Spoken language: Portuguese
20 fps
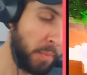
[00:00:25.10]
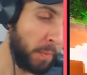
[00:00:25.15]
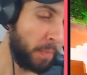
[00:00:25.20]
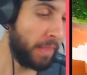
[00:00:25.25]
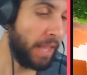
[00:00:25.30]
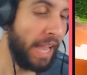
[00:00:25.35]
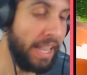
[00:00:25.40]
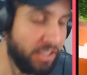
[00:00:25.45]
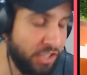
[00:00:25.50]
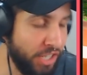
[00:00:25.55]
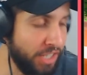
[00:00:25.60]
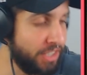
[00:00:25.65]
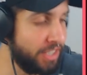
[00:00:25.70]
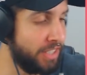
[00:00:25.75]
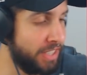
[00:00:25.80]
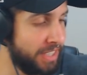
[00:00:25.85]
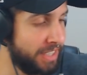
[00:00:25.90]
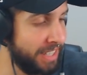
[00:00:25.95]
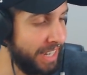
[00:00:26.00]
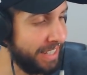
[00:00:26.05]
É dia de
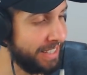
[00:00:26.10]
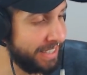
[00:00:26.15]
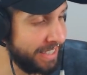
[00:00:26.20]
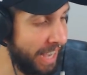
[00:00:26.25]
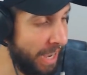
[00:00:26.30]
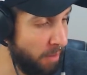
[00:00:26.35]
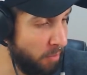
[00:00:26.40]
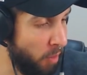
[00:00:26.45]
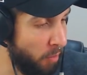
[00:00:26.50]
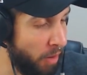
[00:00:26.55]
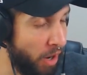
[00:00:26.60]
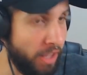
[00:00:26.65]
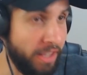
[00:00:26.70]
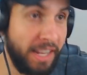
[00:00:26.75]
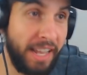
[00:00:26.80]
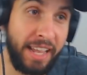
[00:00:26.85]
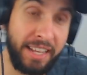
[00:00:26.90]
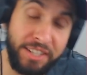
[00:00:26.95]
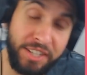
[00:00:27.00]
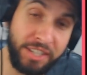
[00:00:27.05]
se estressar, meu
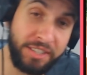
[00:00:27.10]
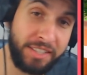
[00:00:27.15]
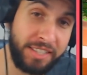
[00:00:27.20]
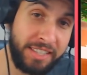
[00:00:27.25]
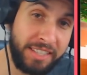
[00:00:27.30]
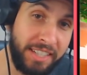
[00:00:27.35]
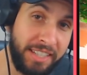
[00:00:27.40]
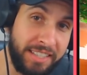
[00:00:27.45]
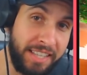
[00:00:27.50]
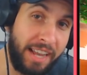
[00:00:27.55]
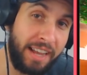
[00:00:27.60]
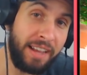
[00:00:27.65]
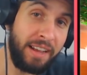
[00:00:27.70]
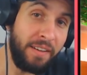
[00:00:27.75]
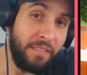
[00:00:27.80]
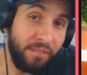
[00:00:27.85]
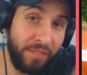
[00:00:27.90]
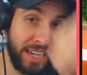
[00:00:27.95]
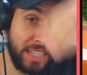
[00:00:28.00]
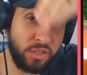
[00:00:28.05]
brother. É dia de se
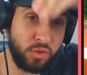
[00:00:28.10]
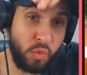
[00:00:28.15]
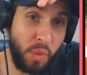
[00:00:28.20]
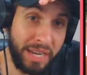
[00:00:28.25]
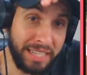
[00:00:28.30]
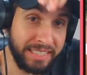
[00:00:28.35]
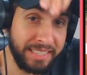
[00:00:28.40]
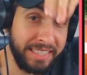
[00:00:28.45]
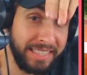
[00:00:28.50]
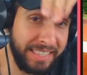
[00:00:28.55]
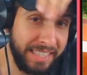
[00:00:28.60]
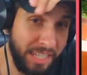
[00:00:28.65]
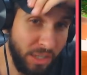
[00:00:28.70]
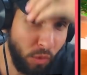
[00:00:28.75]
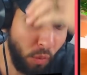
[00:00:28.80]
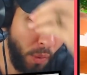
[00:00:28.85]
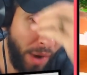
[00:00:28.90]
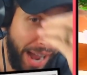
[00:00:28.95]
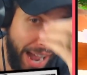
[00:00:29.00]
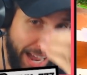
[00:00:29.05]
estressar. Faz quase
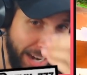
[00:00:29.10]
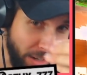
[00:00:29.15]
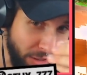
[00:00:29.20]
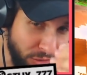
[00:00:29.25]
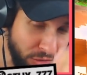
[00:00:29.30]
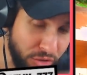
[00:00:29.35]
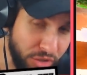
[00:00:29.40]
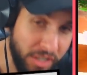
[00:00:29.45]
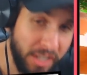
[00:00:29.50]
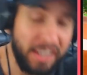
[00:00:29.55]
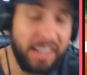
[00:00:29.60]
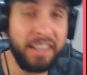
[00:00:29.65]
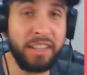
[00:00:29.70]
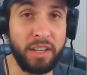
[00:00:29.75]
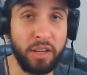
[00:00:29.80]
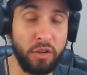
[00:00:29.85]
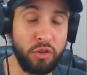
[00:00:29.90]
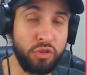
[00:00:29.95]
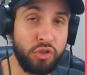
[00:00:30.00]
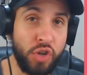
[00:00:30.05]
cinco anos
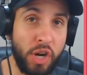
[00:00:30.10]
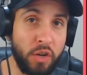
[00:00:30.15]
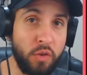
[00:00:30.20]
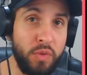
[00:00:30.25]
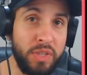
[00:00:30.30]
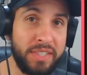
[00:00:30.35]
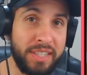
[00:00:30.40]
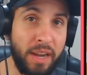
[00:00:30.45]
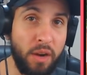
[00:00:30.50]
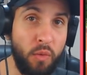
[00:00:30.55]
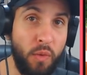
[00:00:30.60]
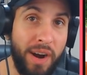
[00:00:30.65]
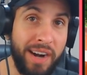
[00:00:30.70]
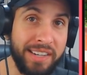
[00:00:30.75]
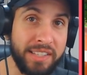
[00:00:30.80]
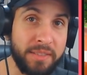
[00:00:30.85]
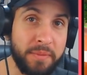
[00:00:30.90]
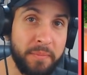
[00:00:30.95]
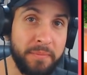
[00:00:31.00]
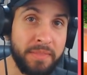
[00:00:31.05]
que eu não jogo
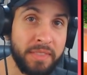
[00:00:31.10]
Skywars.